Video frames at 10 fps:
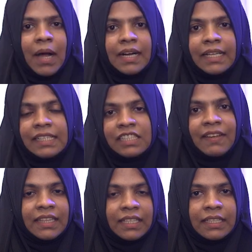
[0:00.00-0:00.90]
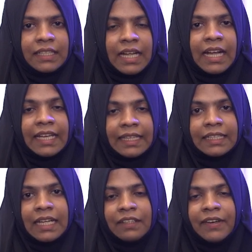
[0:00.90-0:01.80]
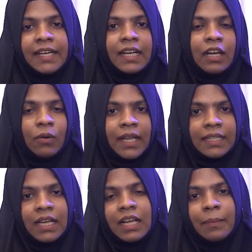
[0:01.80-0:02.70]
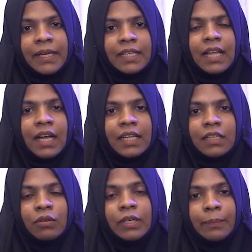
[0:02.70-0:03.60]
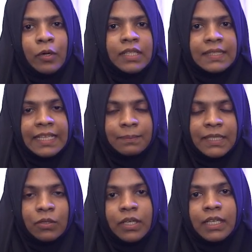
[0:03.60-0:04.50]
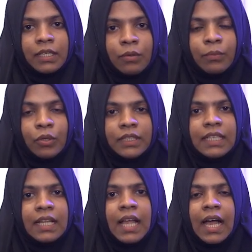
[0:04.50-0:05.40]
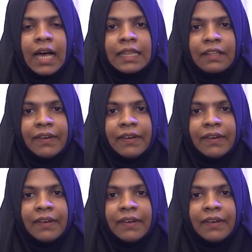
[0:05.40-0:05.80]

மாட்டிறைச்சி வைத்திருந்ததுக்காக எதுக்கு அந்த வீடுகளை உடைத்தாங்க அப்படின்னு அங்க இருக்கக்கூடிய போலீஸ் எஸ்பி சொன்னிருக்கும் போது அந்த